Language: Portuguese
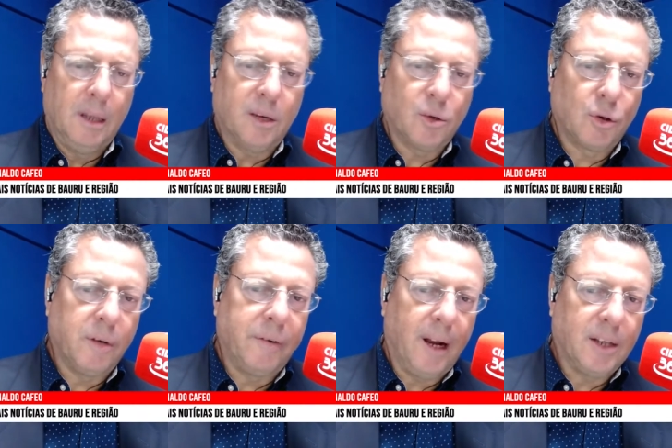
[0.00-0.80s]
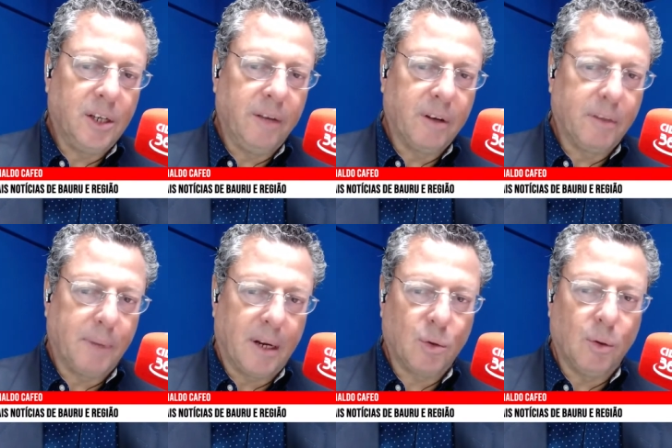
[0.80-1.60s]
Entre as justificativas
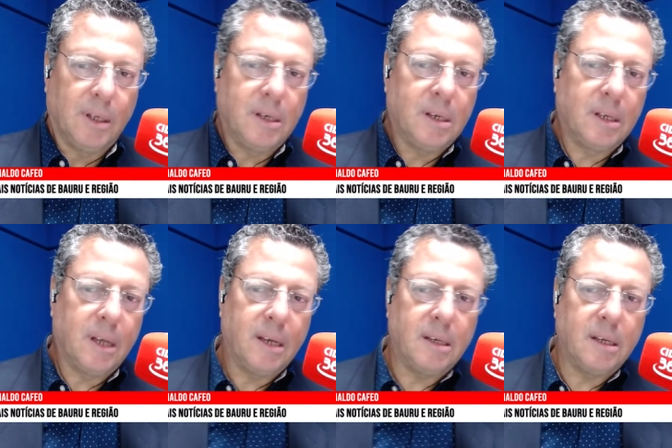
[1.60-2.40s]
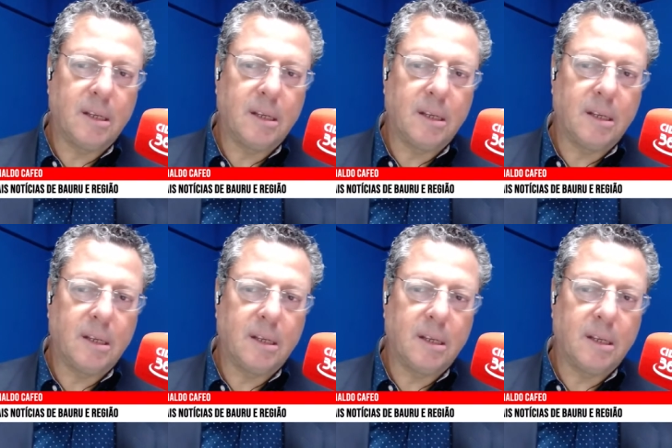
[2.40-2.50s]
para sua desistência